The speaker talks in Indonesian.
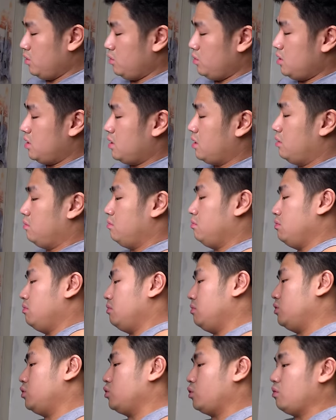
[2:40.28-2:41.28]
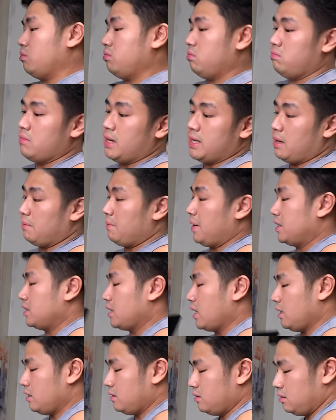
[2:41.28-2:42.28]
dia udah cukup banyak
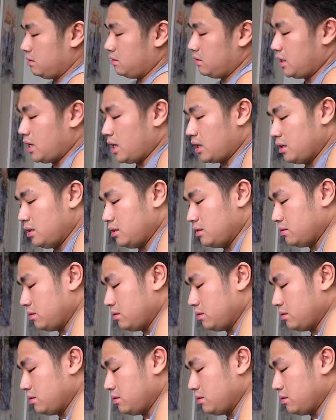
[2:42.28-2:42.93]
metal ya, di kaki dan